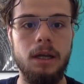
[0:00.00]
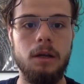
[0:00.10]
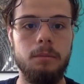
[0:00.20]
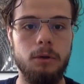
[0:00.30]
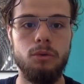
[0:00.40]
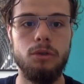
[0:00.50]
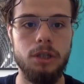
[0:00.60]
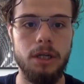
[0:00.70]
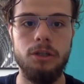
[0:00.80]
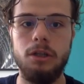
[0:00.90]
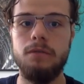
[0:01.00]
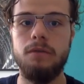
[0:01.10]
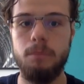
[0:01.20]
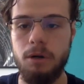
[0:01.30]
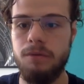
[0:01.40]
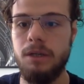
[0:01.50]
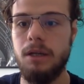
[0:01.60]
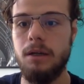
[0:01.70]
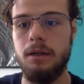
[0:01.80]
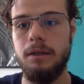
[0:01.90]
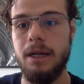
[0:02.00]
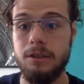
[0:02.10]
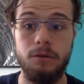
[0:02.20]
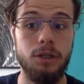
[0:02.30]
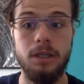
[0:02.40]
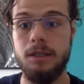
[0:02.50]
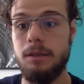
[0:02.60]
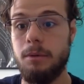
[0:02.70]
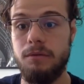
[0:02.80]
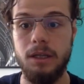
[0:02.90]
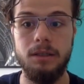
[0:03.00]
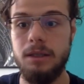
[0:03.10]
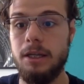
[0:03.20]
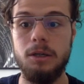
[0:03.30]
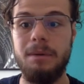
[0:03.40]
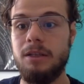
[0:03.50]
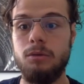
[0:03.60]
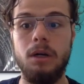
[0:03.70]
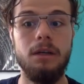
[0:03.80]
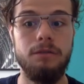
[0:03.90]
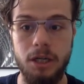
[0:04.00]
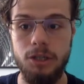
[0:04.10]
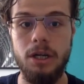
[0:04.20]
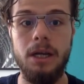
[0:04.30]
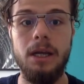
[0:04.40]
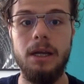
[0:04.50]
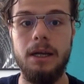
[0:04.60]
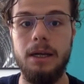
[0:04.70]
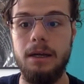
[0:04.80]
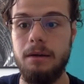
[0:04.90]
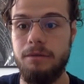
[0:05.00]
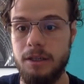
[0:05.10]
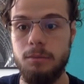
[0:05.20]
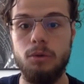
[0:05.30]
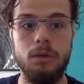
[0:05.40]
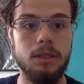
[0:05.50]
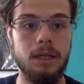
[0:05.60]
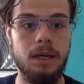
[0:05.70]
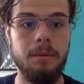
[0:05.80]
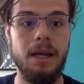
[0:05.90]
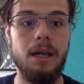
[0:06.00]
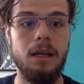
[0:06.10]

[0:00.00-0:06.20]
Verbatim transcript: Moduł trzeci to jest Twój profil, e, jak stworzyć atrakcyjny profil na Tinderze, Badu, wszędzie, e, Facebooku, Instagramie.